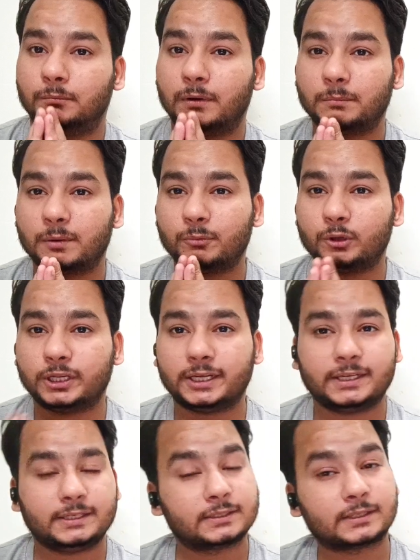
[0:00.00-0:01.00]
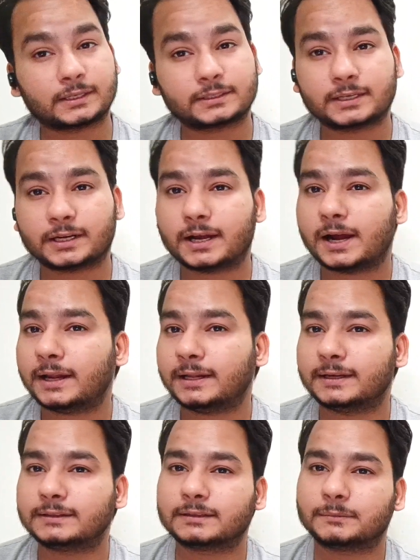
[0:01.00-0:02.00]
मम तो बोले सत श्रीकाल
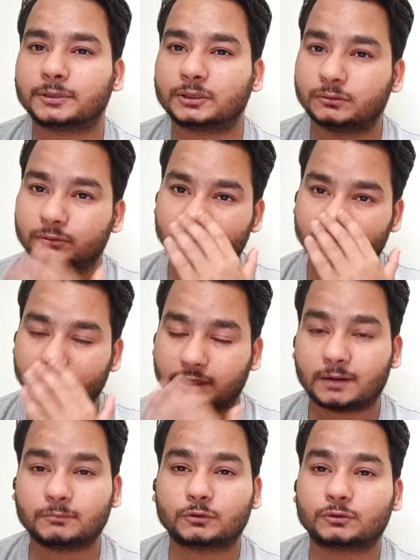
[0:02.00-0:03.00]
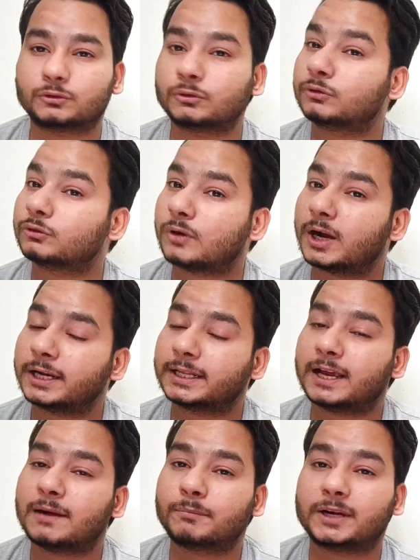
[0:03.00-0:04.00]
एंड सभी को सलाम दोस्तों स्वागत
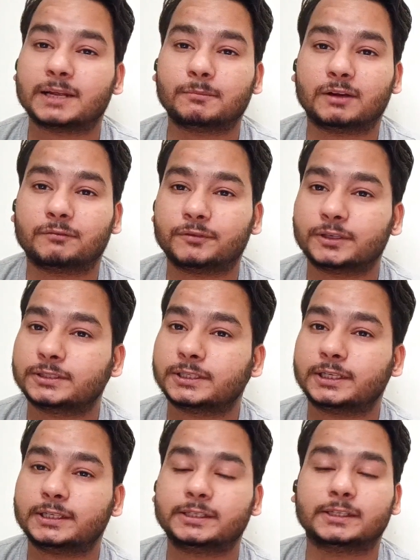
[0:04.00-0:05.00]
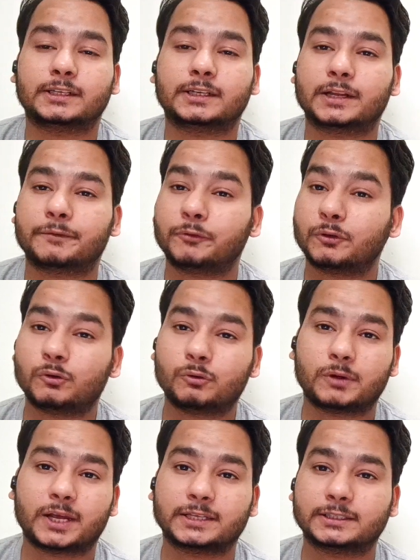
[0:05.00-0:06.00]
है आपका एक बार फिर से ट्रेलर रिव्यू
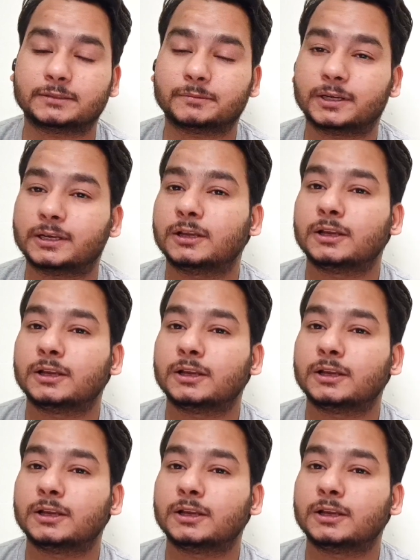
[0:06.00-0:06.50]
बाय में